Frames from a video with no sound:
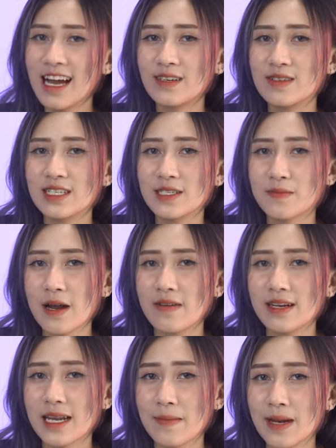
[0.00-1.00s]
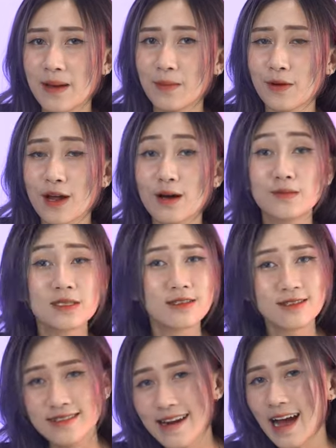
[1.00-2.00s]
Dell Inspiron 5510
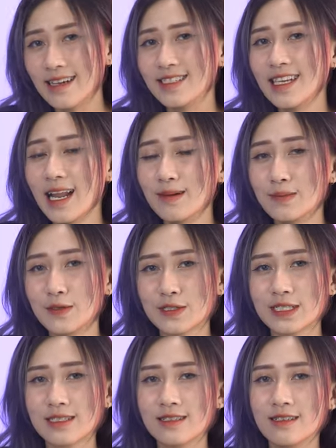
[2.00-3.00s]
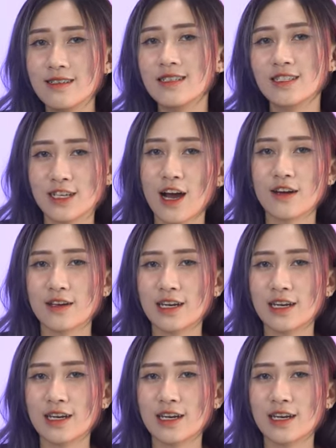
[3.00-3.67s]
xứng đáng sẽ là một sự lựa chọn